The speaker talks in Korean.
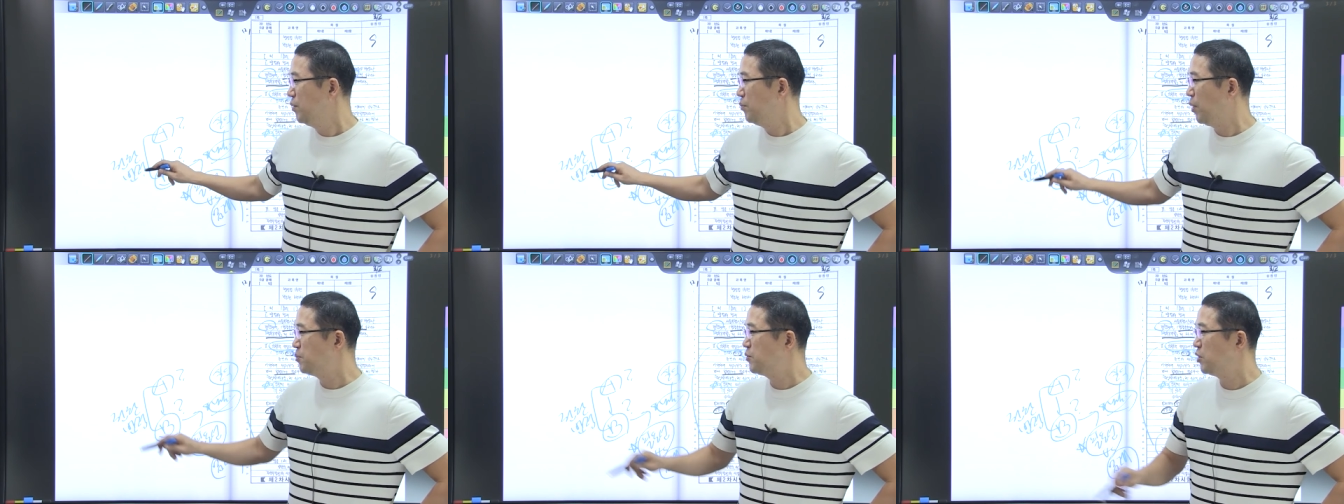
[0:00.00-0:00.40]

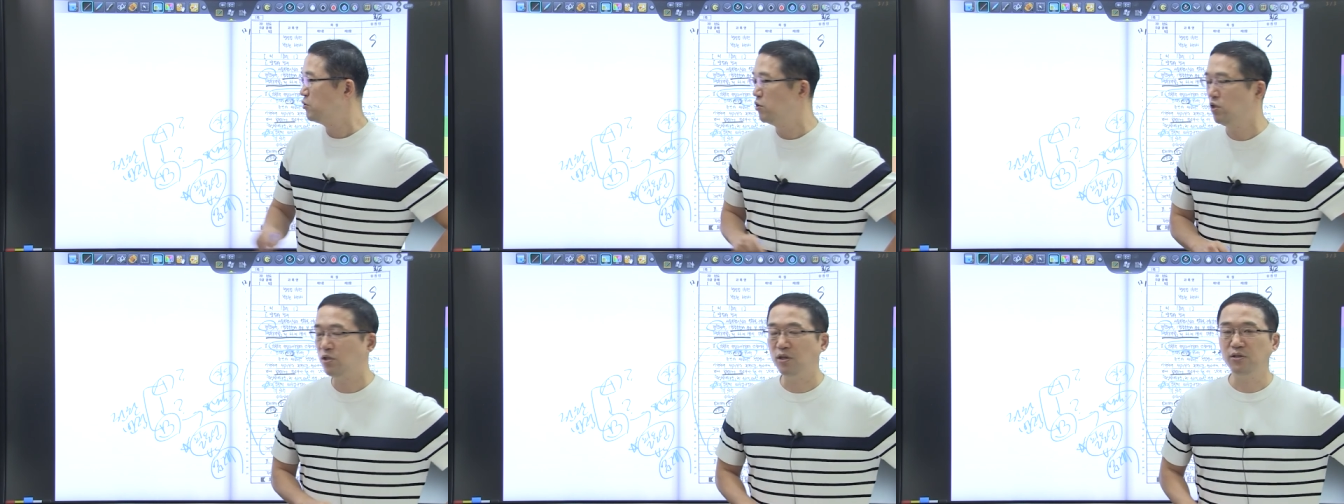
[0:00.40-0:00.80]

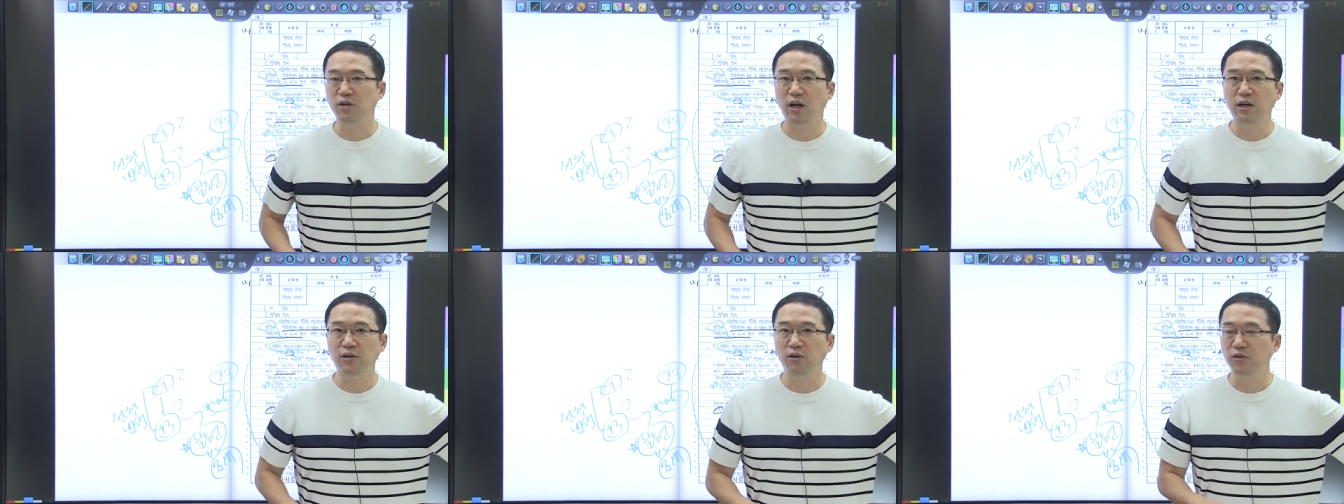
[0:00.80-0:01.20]
법정주의를
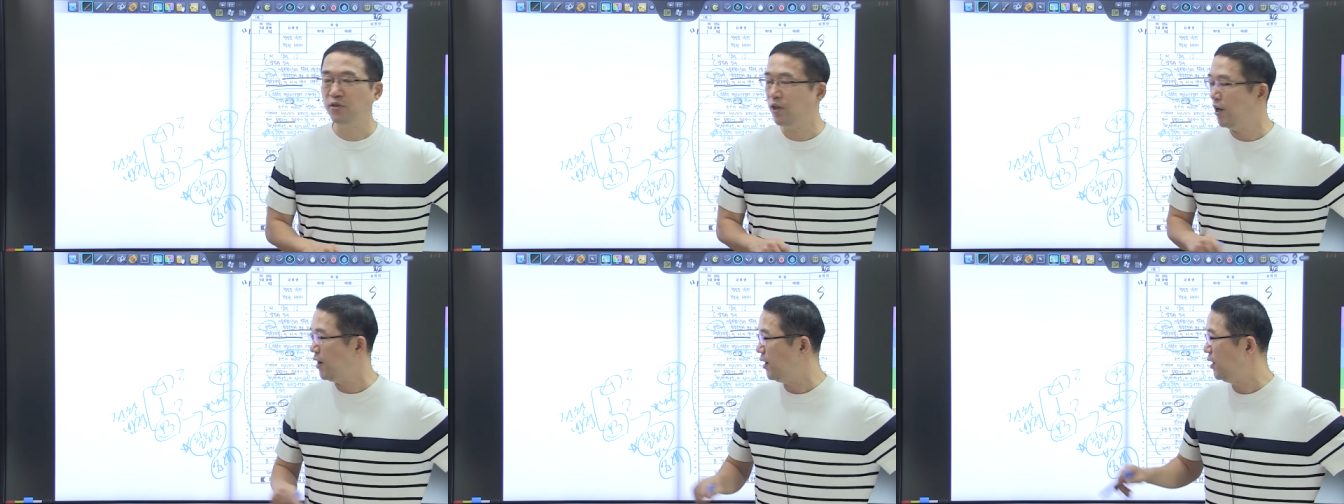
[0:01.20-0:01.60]
설정하는
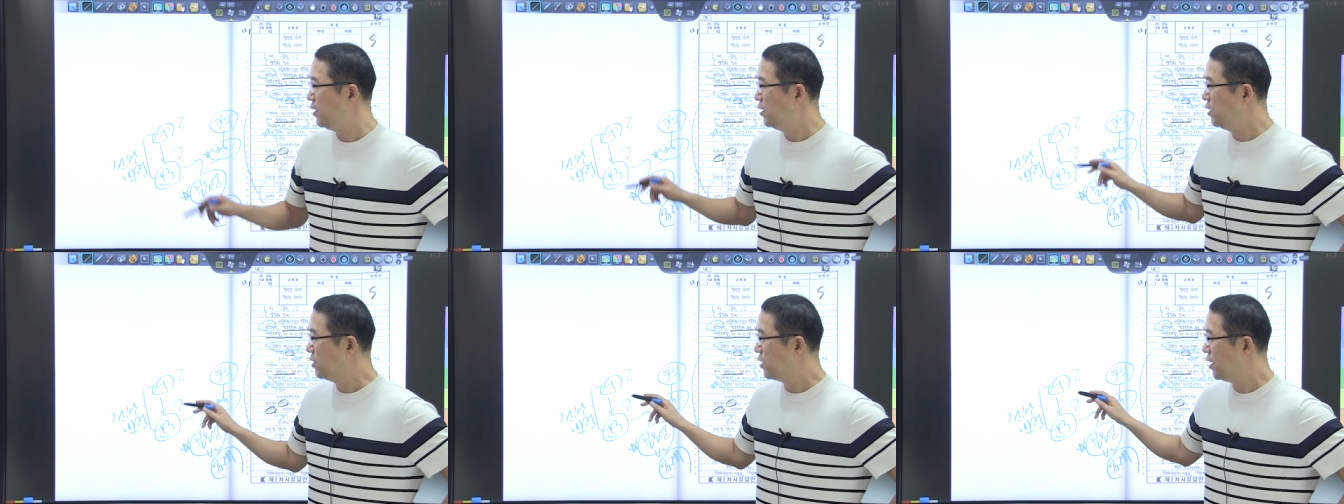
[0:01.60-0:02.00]
건데
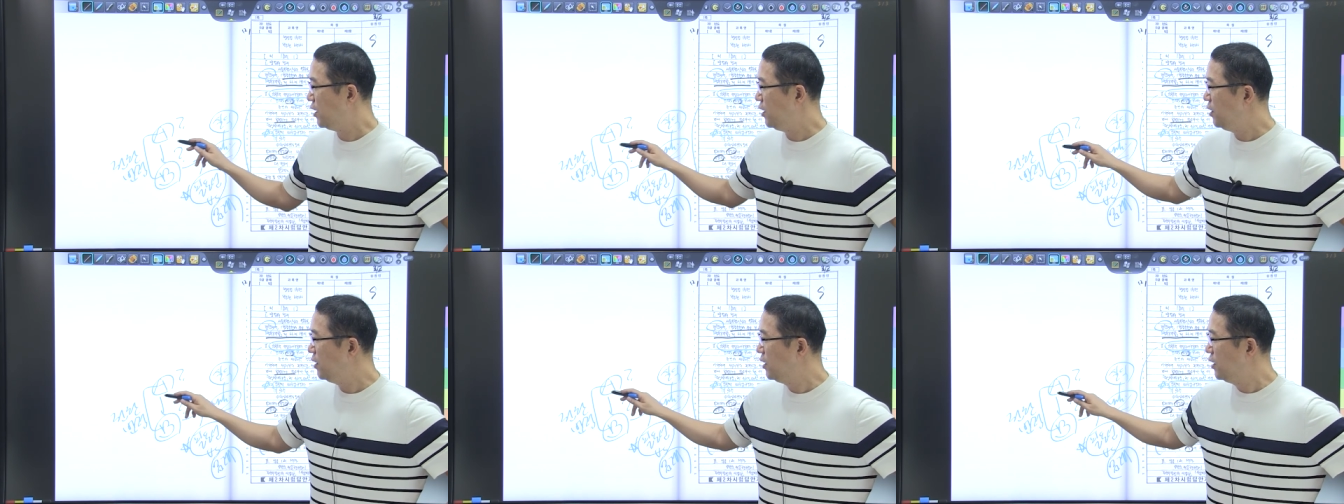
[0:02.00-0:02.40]

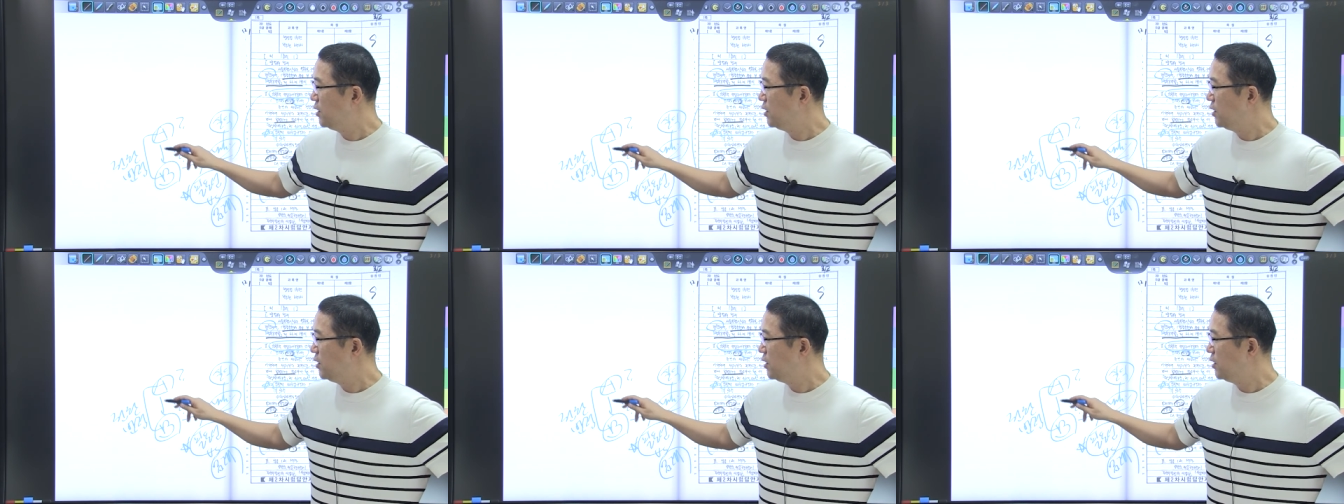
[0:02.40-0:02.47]
이렇게